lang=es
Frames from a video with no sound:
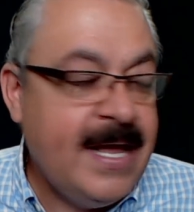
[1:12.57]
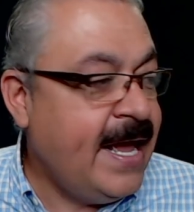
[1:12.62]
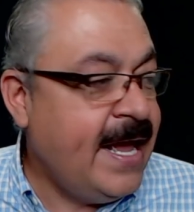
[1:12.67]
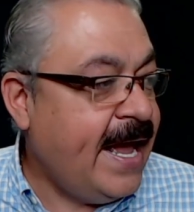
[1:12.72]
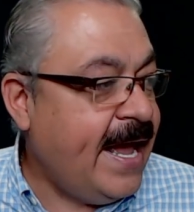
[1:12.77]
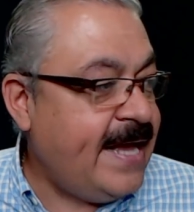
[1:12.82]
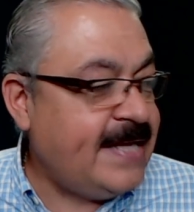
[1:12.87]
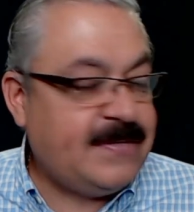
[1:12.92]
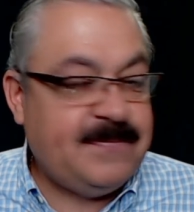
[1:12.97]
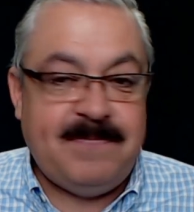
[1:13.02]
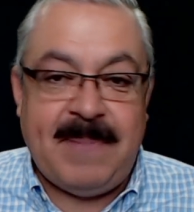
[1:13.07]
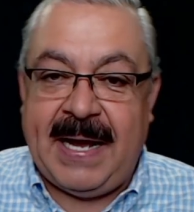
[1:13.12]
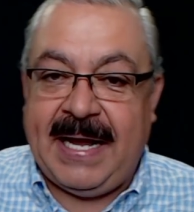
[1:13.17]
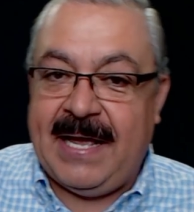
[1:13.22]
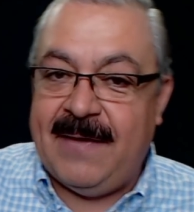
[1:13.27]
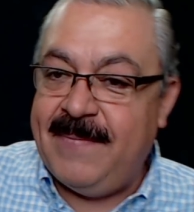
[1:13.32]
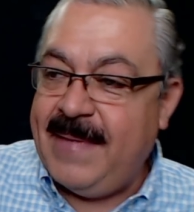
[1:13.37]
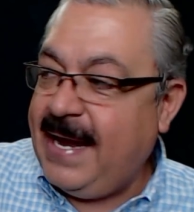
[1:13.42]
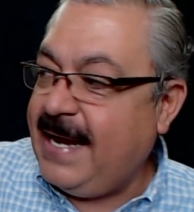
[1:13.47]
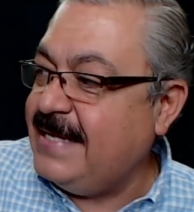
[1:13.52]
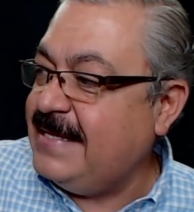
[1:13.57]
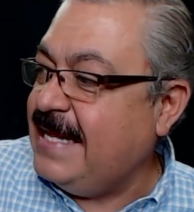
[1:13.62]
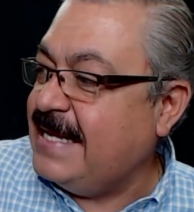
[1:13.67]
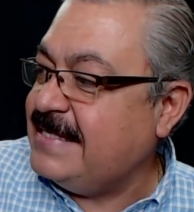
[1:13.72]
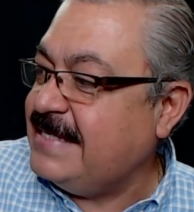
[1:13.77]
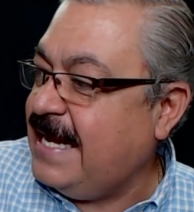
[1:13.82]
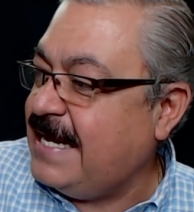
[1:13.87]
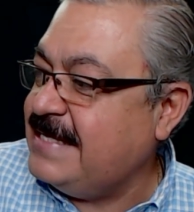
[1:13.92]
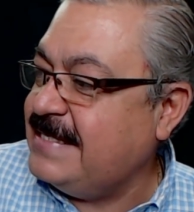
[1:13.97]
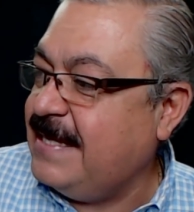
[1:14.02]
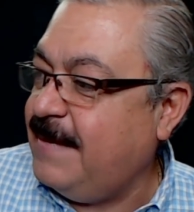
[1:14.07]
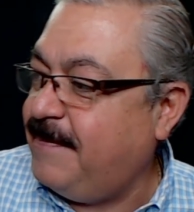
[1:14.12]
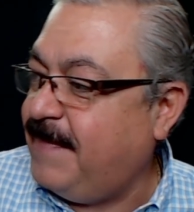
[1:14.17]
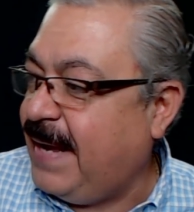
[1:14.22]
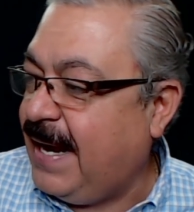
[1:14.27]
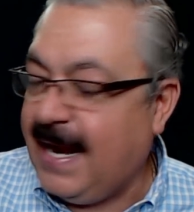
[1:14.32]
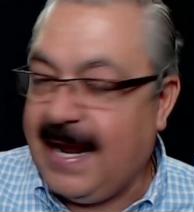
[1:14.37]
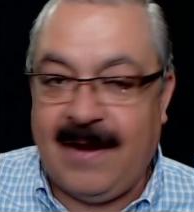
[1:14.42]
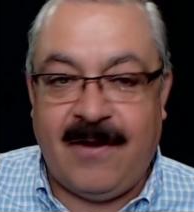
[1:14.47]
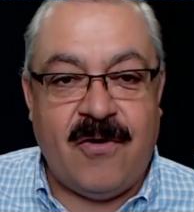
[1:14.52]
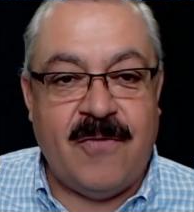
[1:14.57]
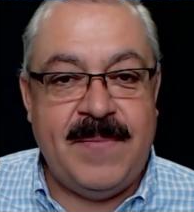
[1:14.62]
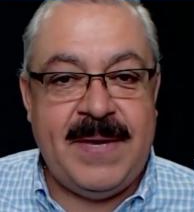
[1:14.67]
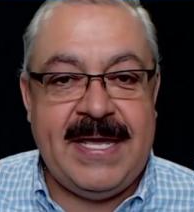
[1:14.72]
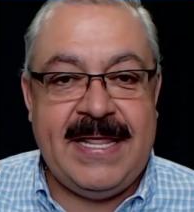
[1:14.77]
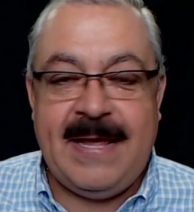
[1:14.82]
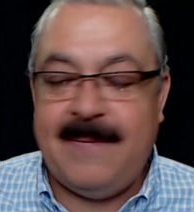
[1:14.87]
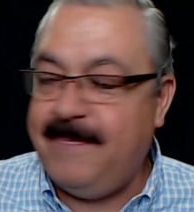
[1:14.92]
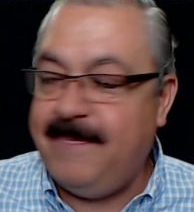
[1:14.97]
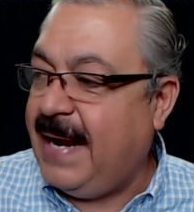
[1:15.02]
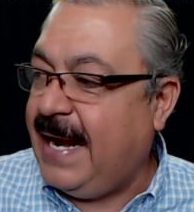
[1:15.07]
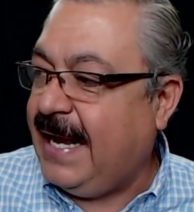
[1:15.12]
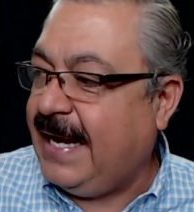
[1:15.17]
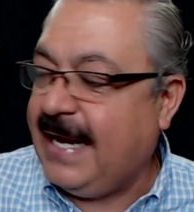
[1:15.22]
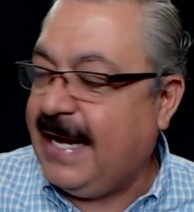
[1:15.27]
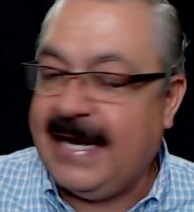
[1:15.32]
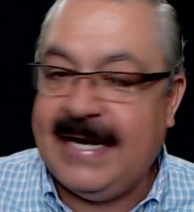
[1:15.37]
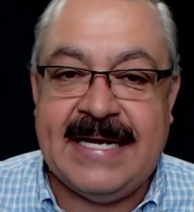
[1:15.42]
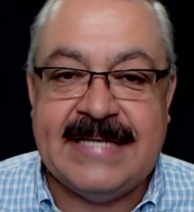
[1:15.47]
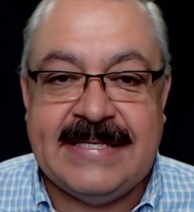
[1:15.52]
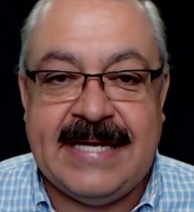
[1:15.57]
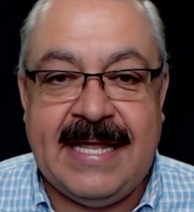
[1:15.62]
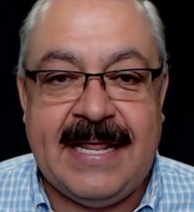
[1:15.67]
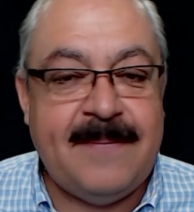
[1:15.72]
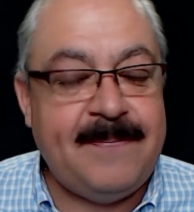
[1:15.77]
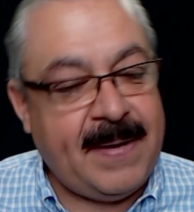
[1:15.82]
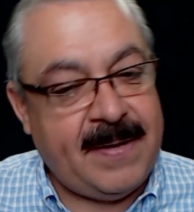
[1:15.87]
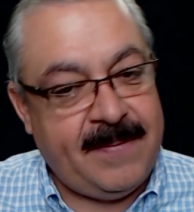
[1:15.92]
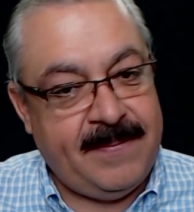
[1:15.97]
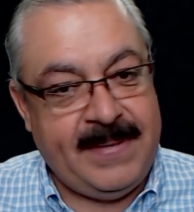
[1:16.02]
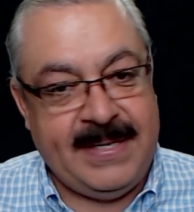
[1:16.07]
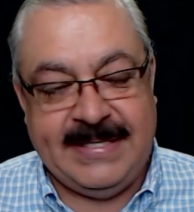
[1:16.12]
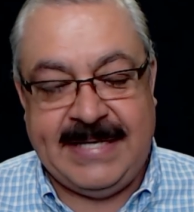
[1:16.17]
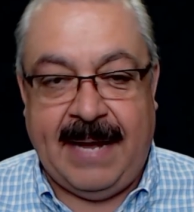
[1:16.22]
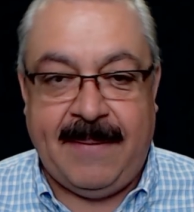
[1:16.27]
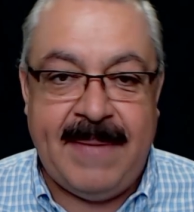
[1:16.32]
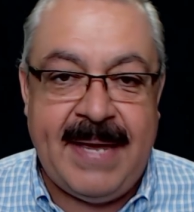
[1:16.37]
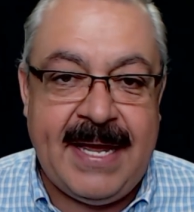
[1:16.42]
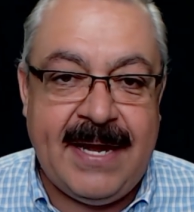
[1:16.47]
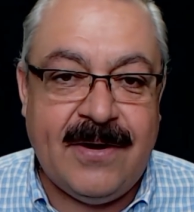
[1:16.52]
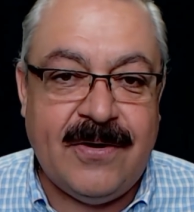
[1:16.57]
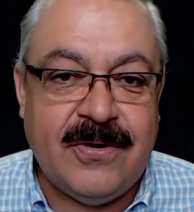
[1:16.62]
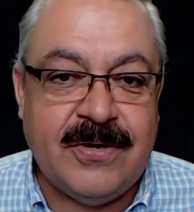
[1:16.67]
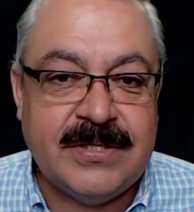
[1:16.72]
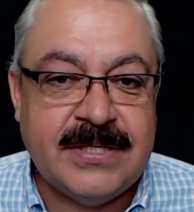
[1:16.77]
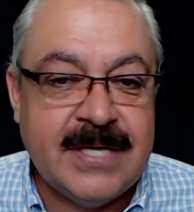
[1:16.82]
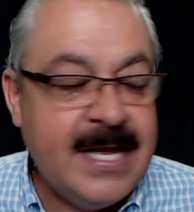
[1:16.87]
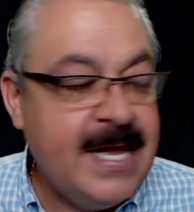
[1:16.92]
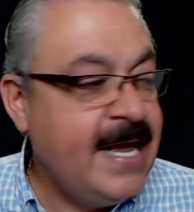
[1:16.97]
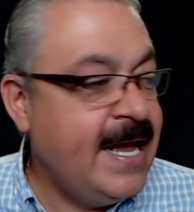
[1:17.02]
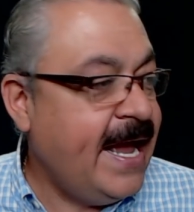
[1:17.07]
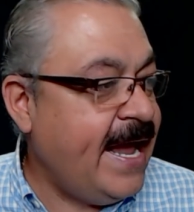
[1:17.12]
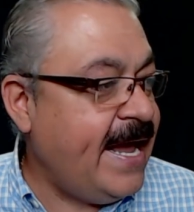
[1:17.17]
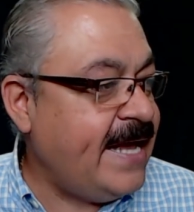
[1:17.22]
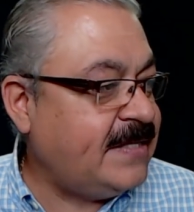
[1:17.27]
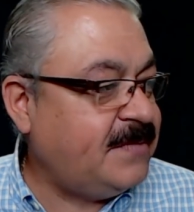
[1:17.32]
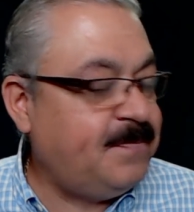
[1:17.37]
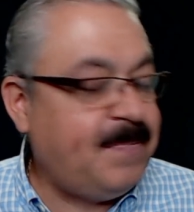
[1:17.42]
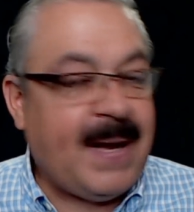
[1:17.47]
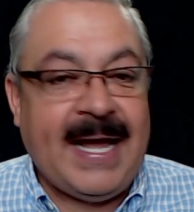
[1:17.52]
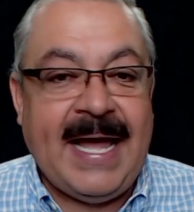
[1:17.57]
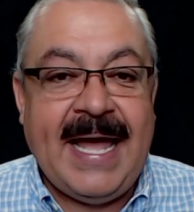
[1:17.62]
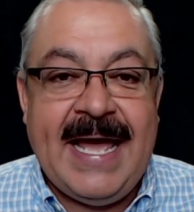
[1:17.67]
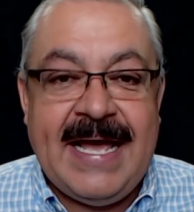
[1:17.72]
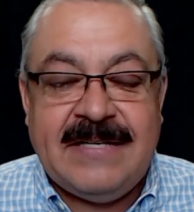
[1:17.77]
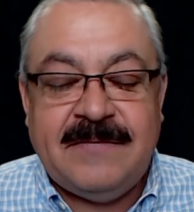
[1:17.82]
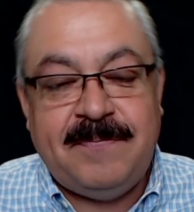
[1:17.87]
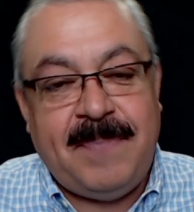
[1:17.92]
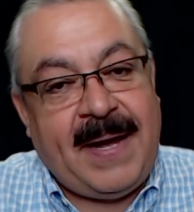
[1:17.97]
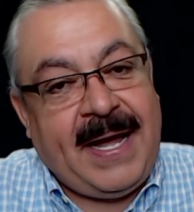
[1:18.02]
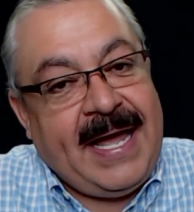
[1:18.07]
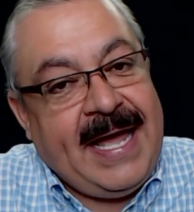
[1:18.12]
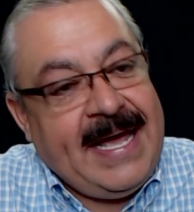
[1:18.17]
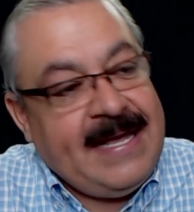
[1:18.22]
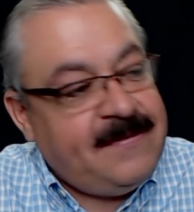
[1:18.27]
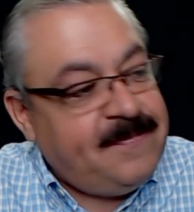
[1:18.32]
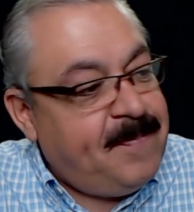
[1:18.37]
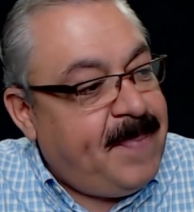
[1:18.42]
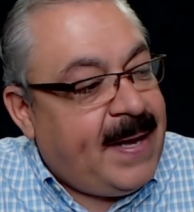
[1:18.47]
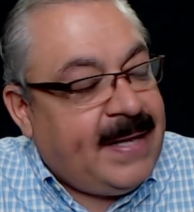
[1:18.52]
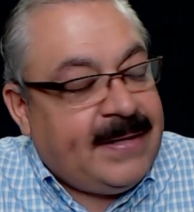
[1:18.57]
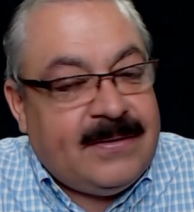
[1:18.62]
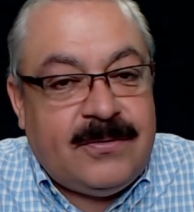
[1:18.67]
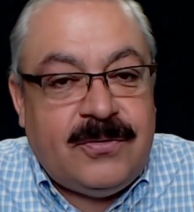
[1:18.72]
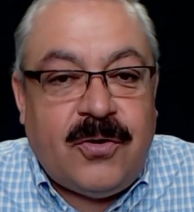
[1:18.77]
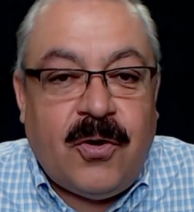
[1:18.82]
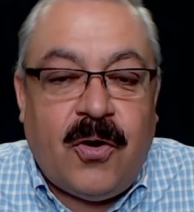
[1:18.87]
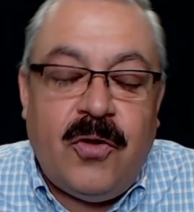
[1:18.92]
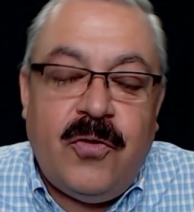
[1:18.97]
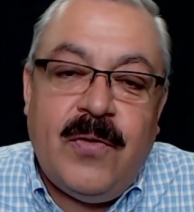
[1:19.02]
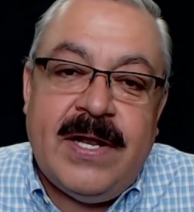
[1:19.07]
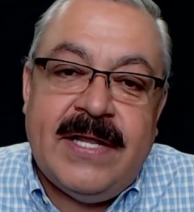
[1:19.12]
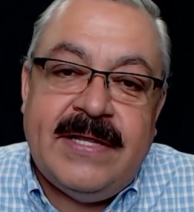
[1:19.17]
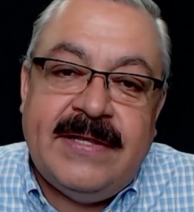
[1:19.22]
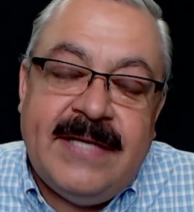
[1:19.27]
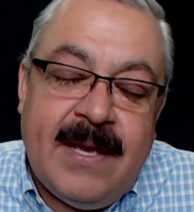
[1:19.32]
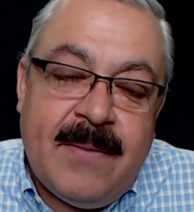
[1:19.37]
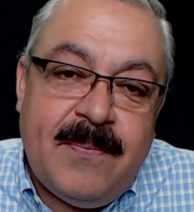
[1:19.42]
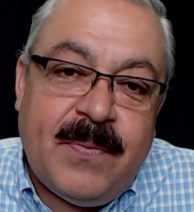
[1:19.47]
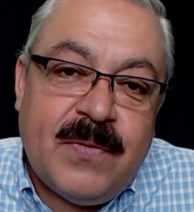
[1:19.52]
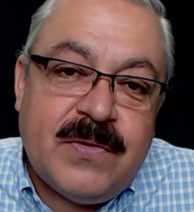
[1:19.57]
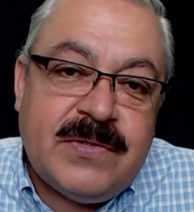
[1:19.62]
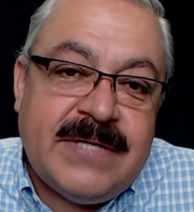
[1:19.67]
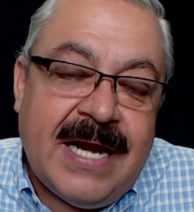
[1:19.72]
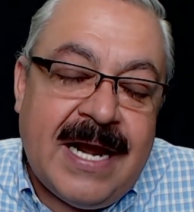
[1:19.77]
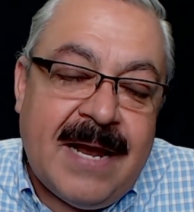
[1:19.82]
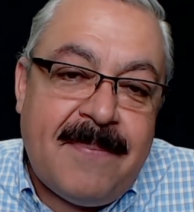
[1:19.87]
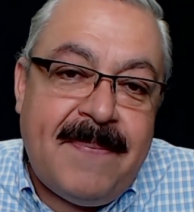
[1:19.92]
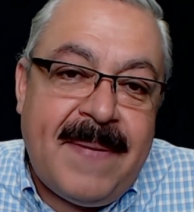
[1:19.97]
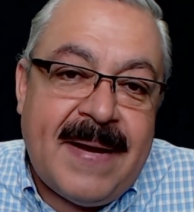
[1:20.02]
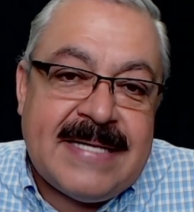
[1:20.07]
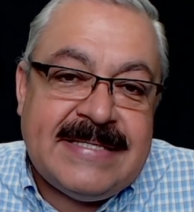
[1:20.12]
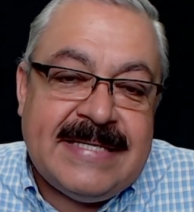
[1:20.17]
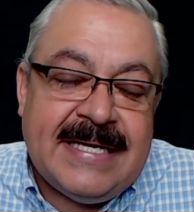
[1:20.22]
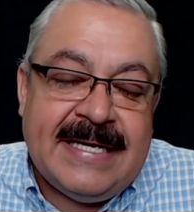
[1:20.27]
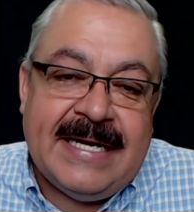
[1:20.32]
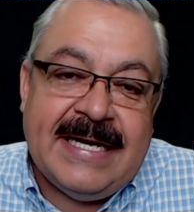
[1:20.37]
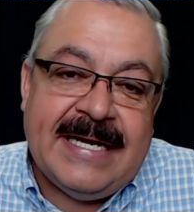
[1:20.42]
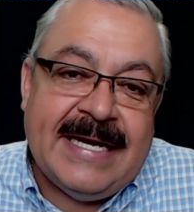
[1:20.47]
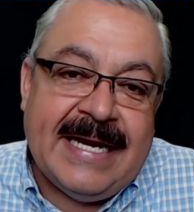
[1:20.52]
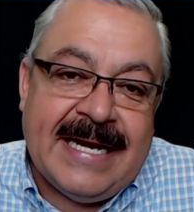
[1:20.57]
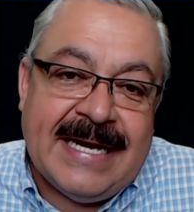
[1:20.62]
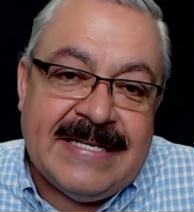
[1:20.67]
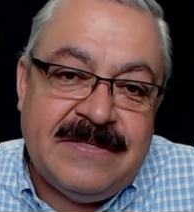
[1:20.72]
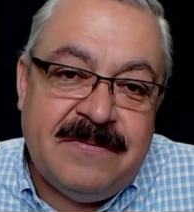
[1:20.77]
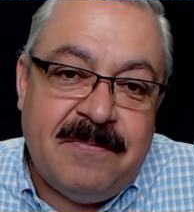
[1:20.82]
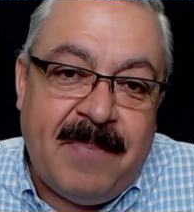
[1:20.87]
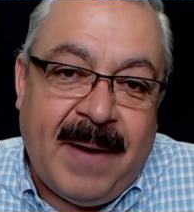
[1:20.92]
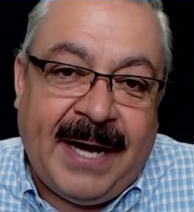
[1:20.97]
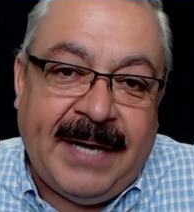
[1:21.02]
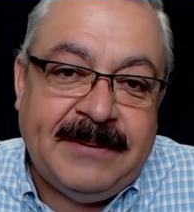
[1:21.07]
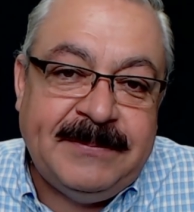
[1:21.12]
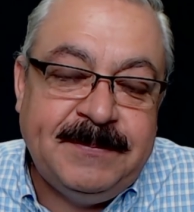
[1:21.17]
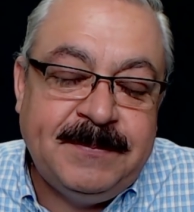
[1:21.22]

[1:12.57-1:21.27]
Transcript: es para que me hagas la salsa para la comida, para la carne asada, para mis amigos, es para, es para, es para, todo el tiempo se la pasan en el spa.